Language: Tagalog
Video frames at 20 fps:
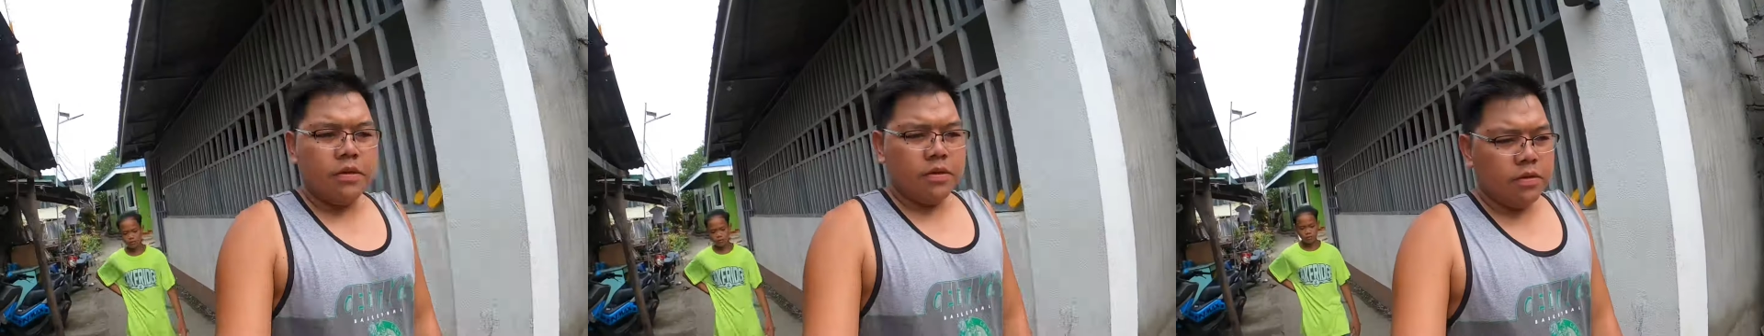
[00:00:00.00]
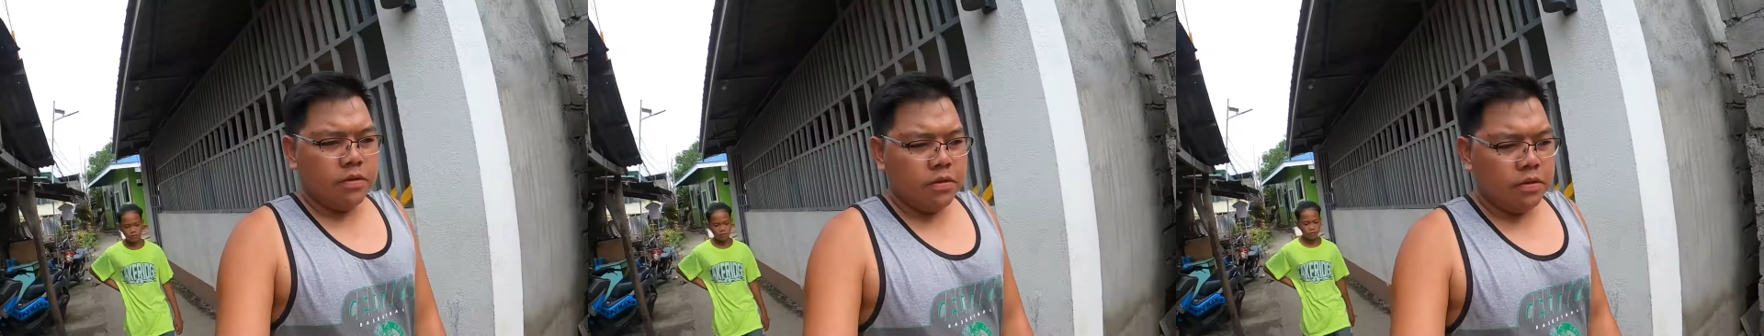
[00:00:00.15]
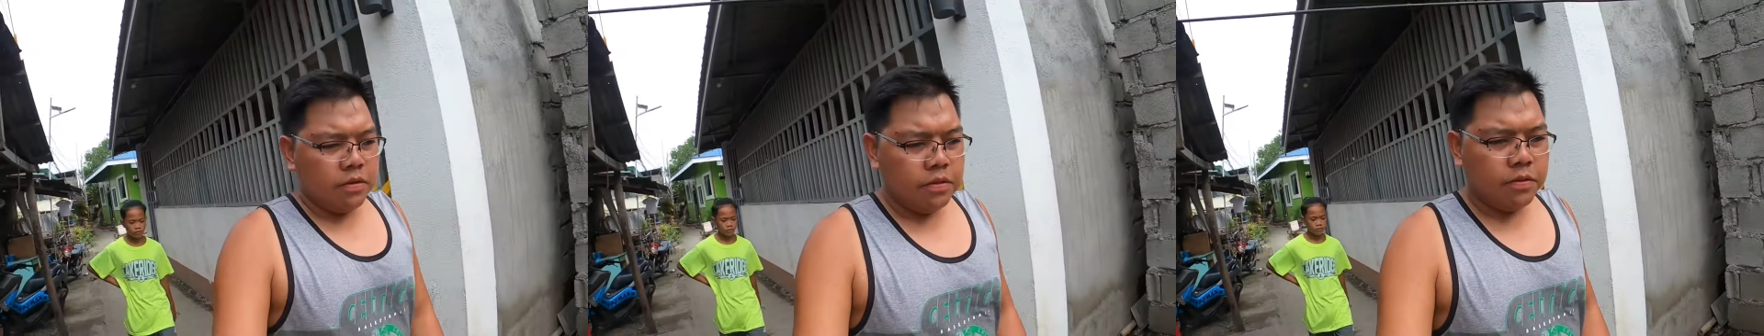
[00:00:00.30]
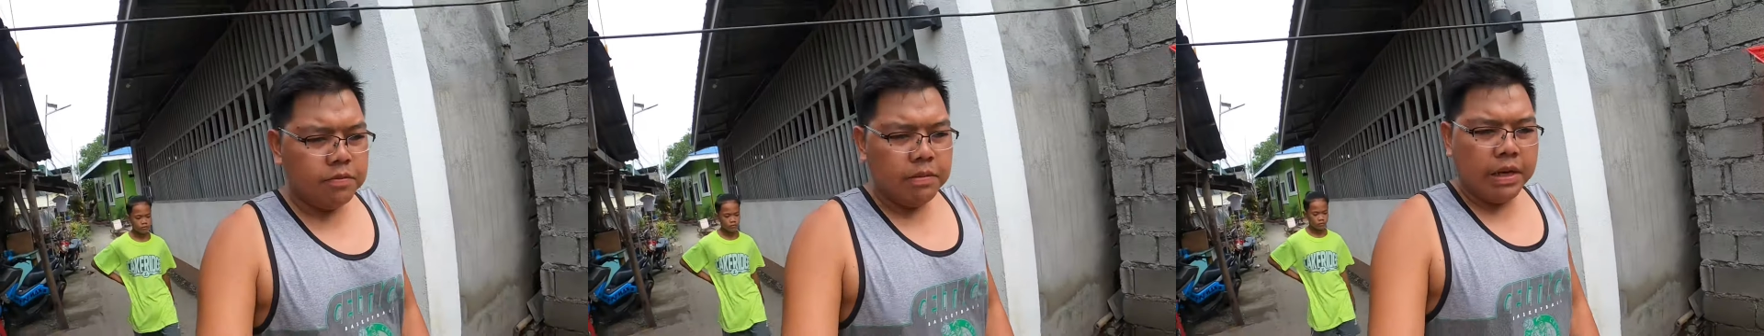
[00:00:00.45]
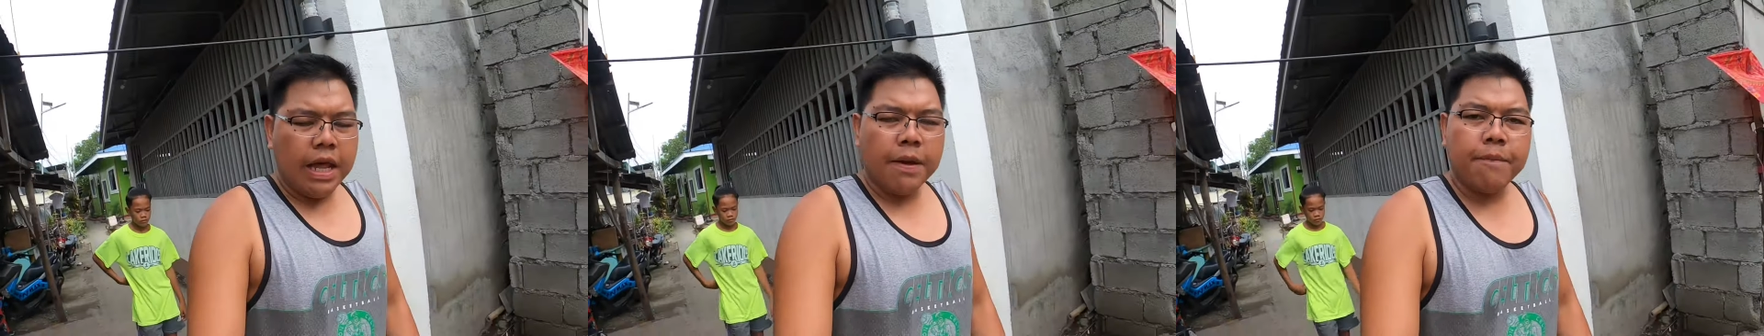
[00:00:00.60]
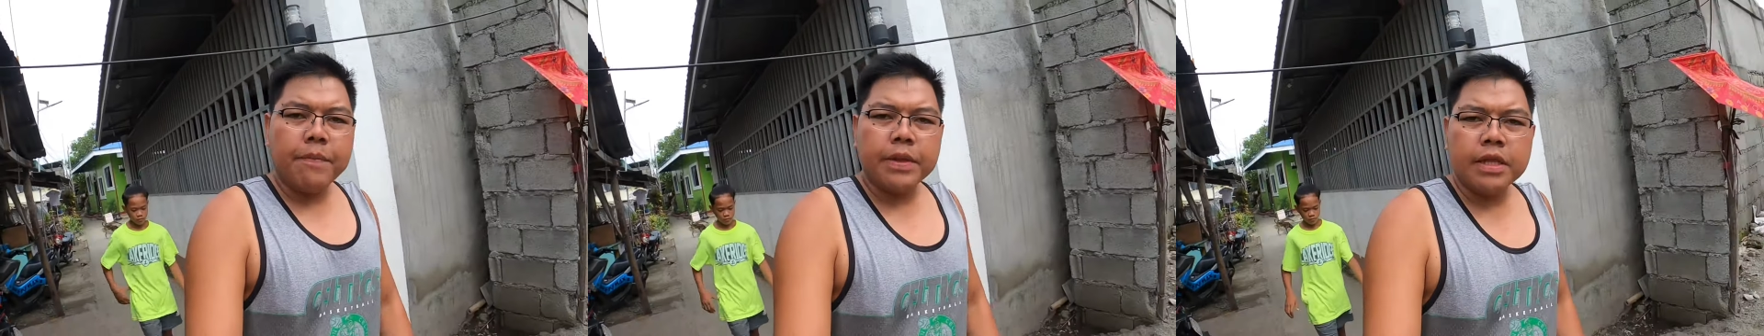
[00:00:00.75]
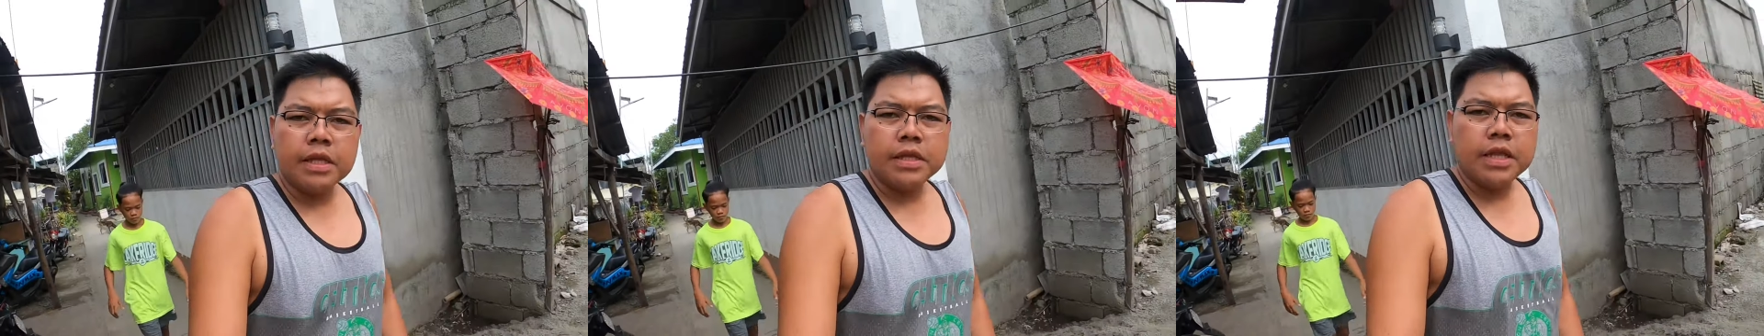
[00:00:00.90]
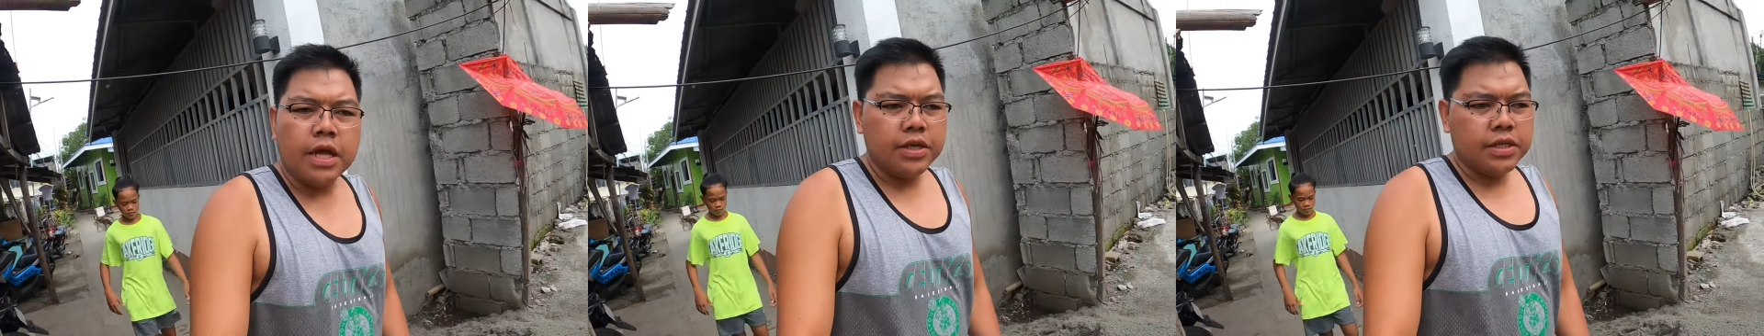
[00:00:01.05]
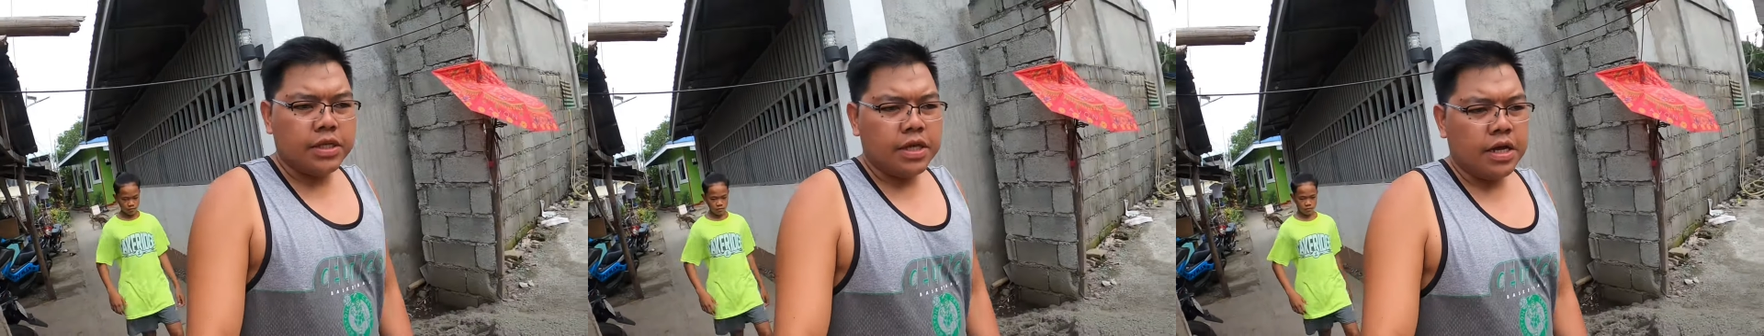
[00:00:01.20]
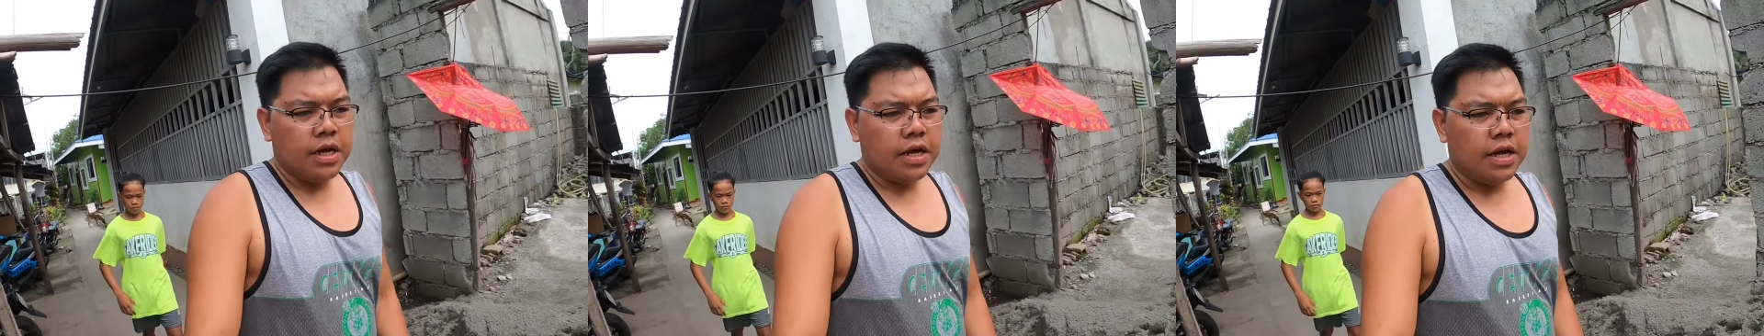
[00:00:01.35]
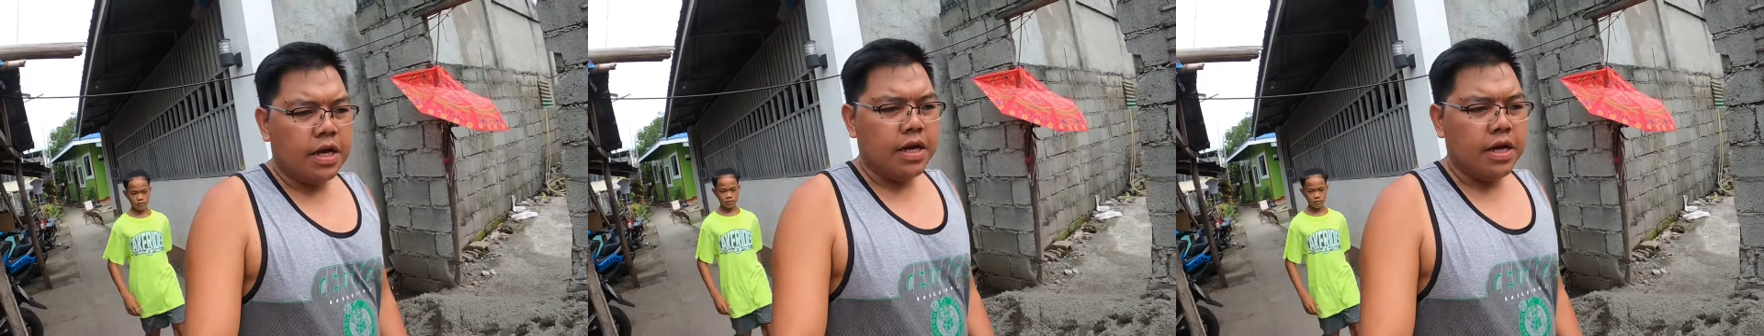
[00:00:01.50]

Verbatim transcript: so malapit na tayo sa